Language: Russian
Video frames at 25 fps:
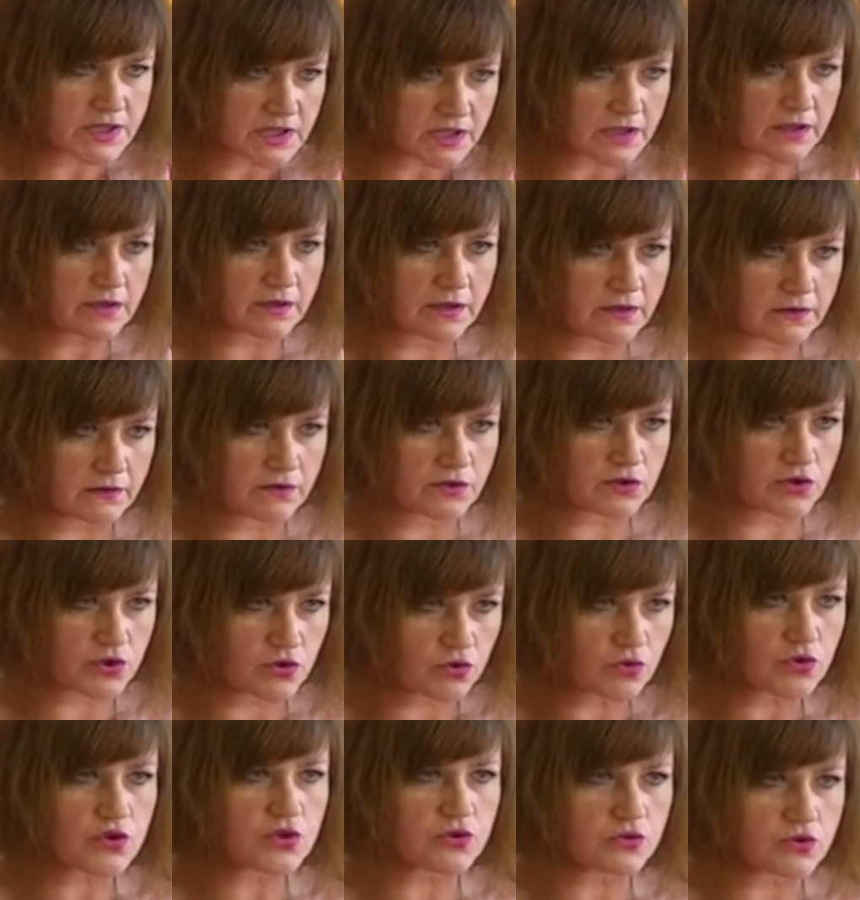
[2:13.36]
где,
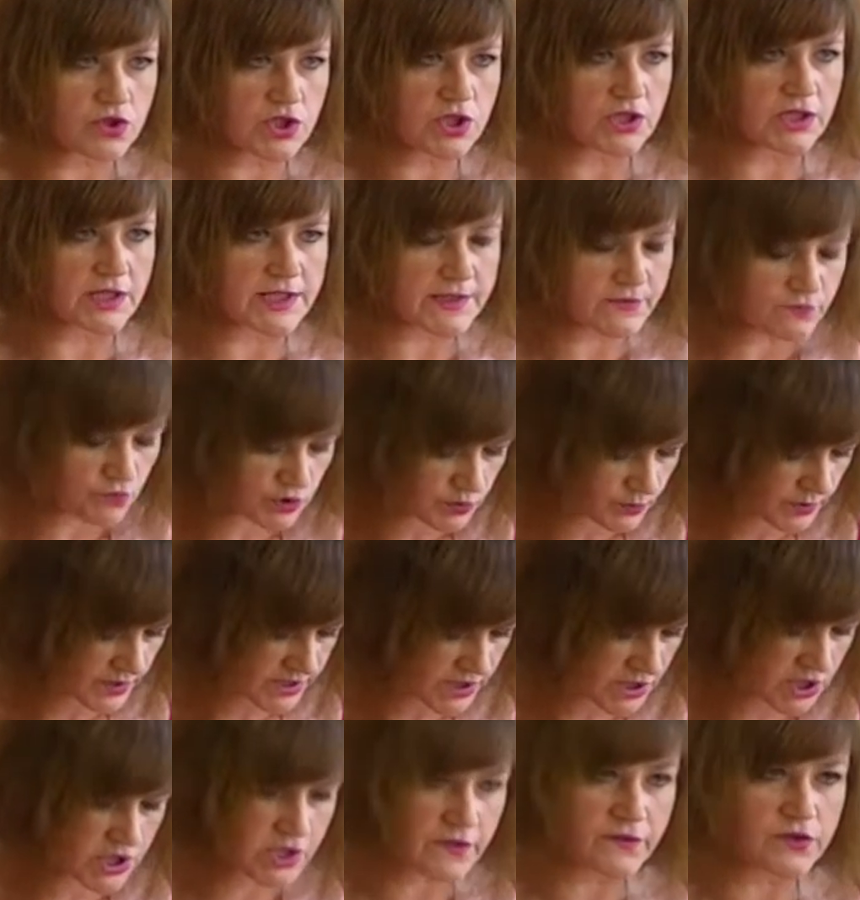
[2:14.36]
что случилось, вот
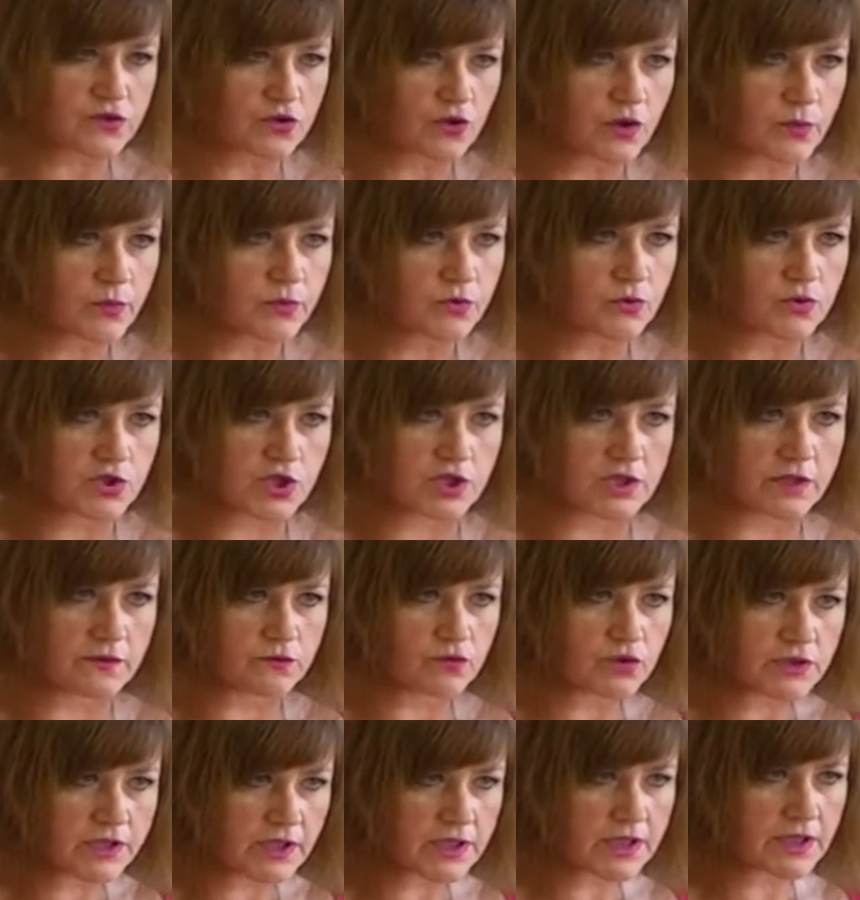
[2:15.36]
платежи, все
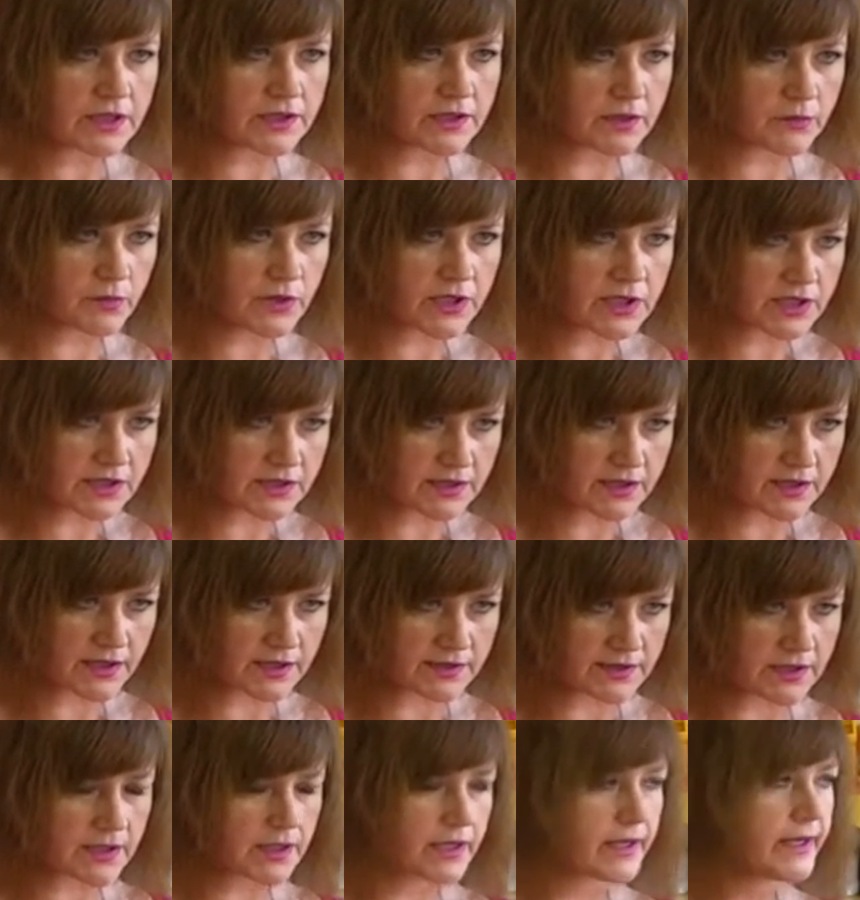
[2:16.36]
оплачено, вот аренда, мы
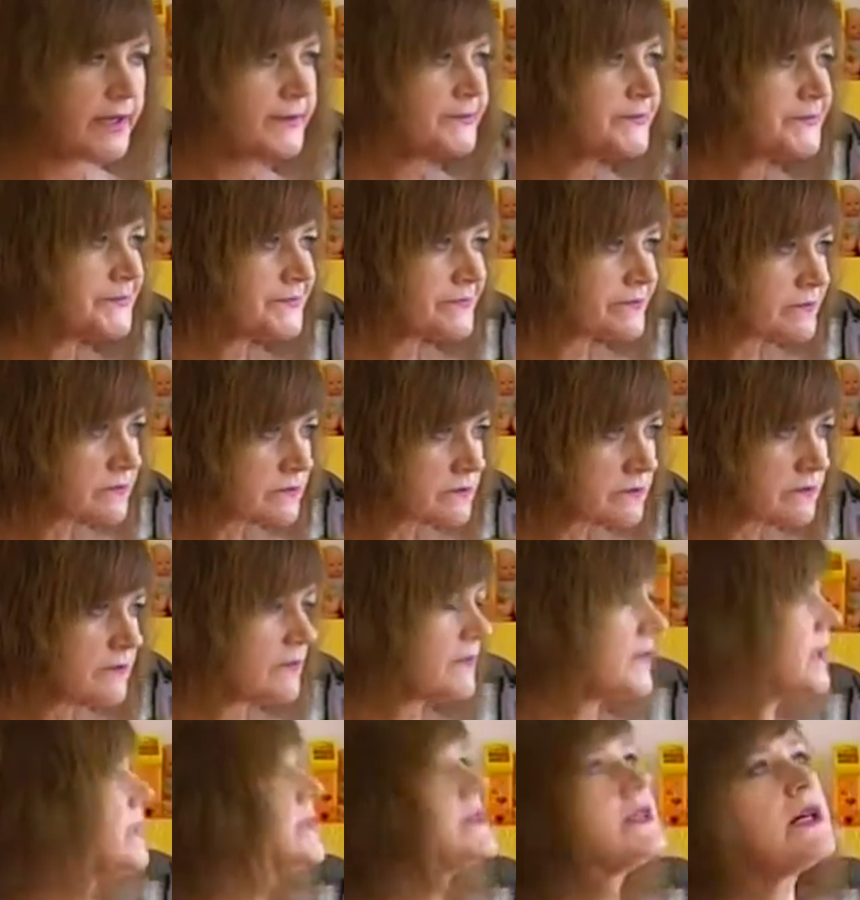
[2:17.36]
арендаторы.
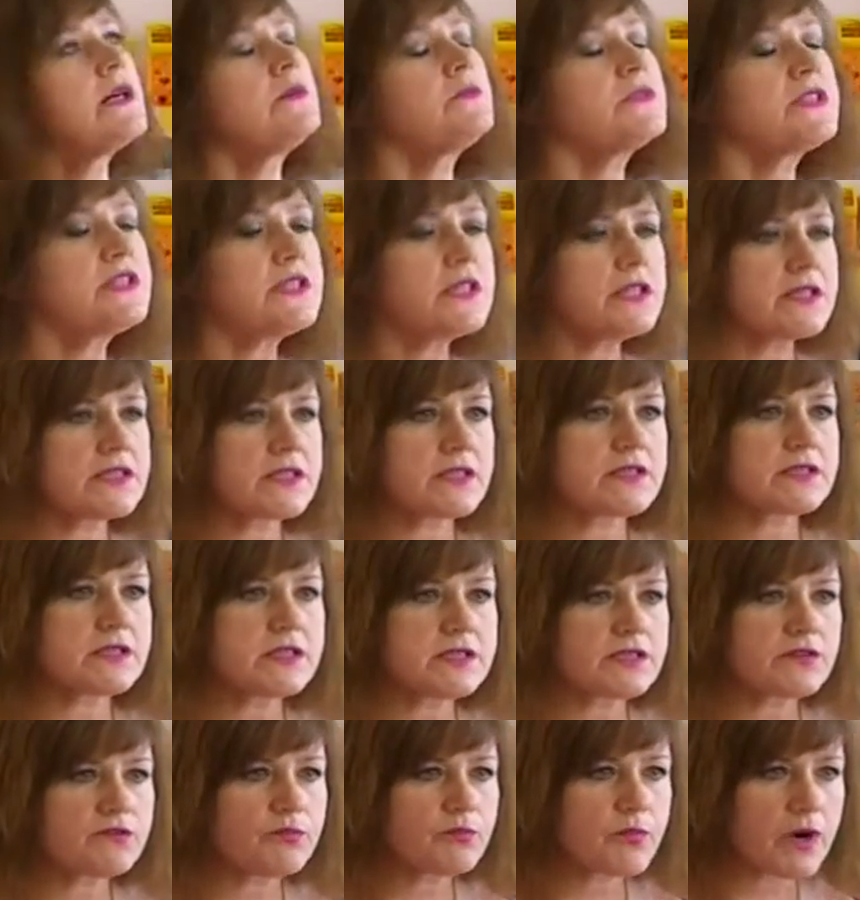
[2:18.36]
Там дети,
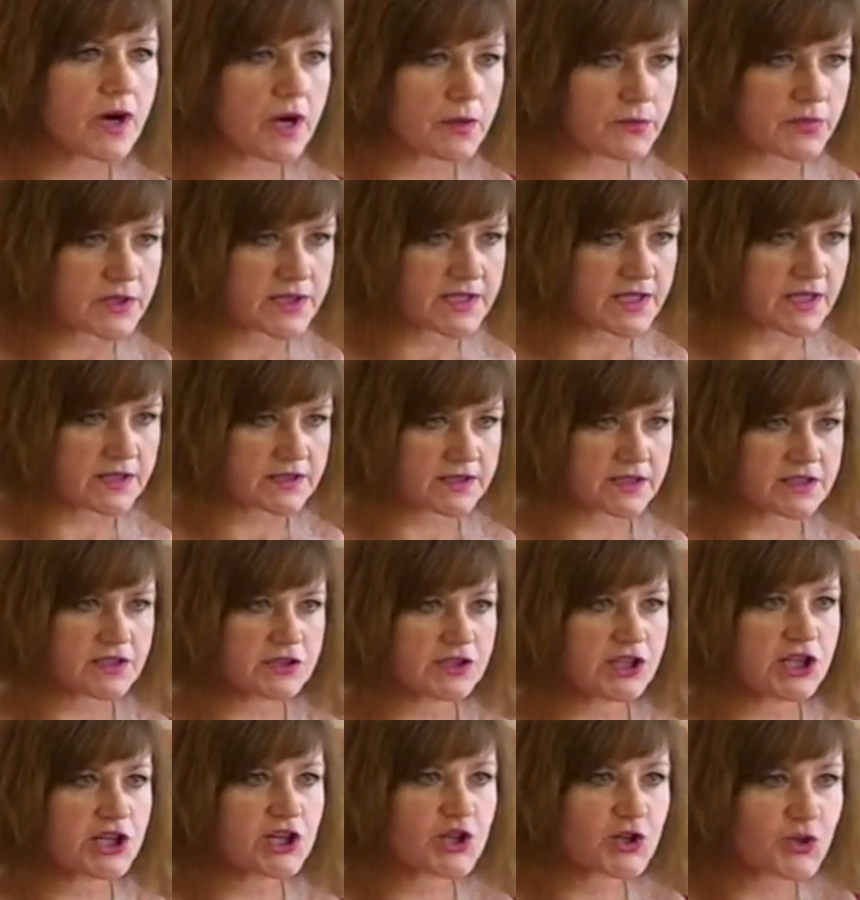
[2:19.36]
дети в памперсах,
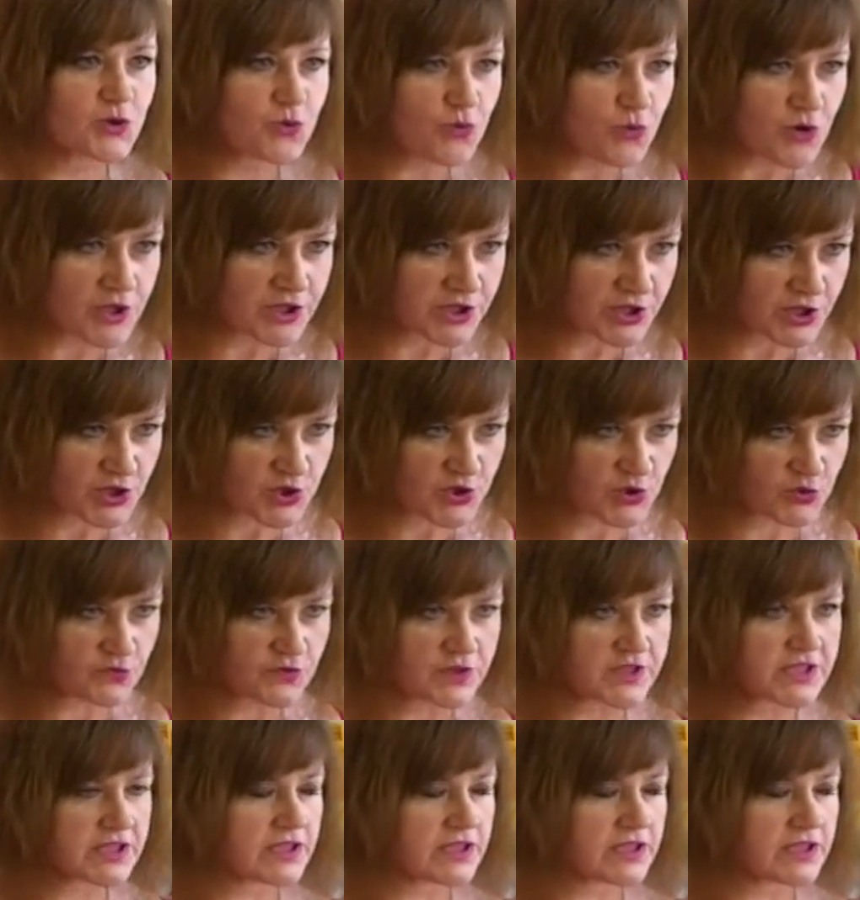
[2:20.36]
дети дошкольники, что вы